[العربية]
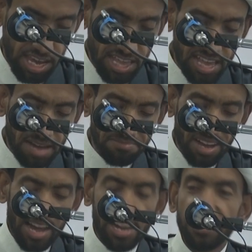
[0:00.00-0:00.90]
إذا
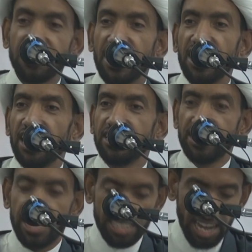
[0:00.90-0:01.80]
ما أردنا
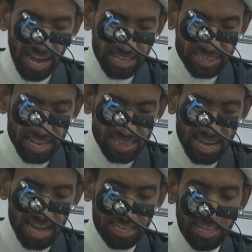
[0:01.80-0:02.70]
أن نتحدث
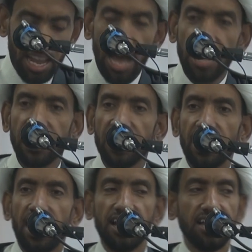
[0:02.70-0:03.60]
عن الحق
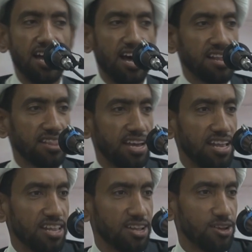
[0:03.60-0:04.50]
على
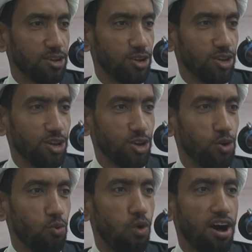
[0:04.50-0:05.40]
أرض
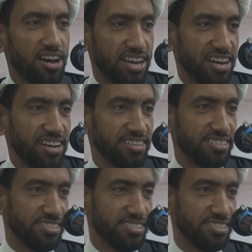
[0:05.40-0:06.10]
الواقع